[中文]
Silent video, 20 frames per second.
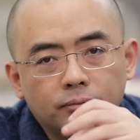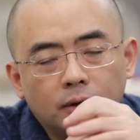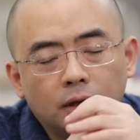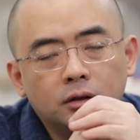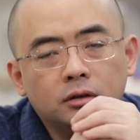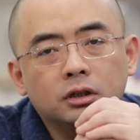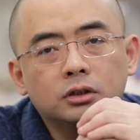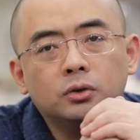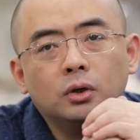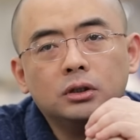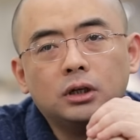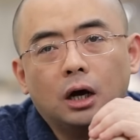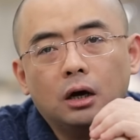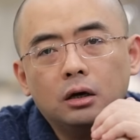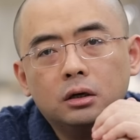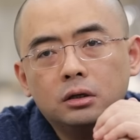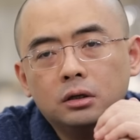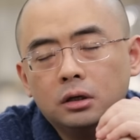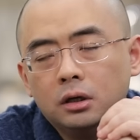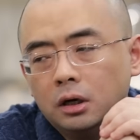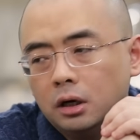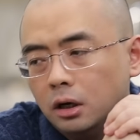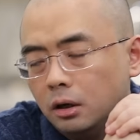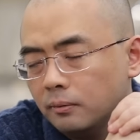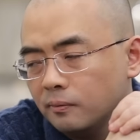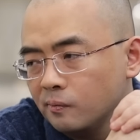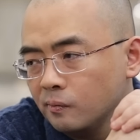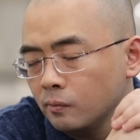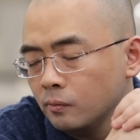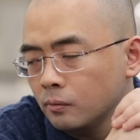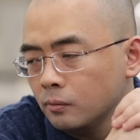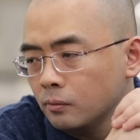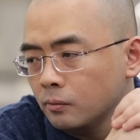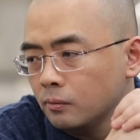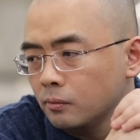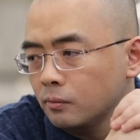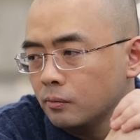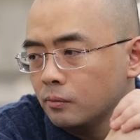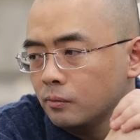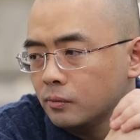那合多少？合
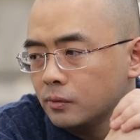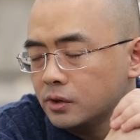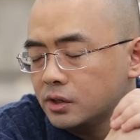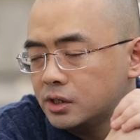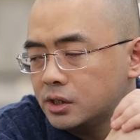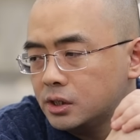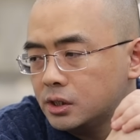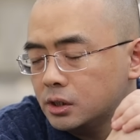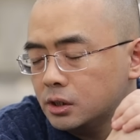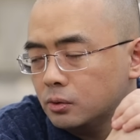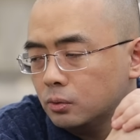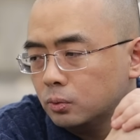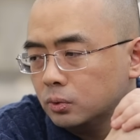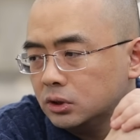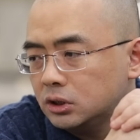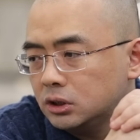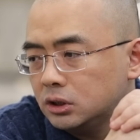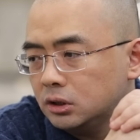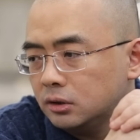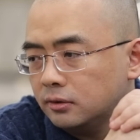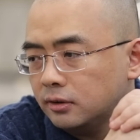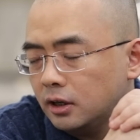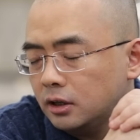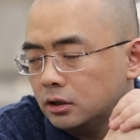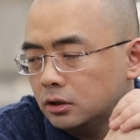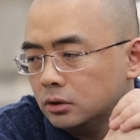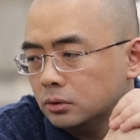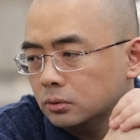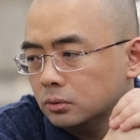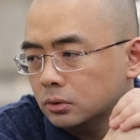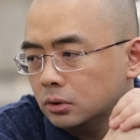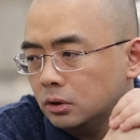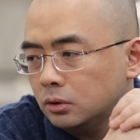七五七三十五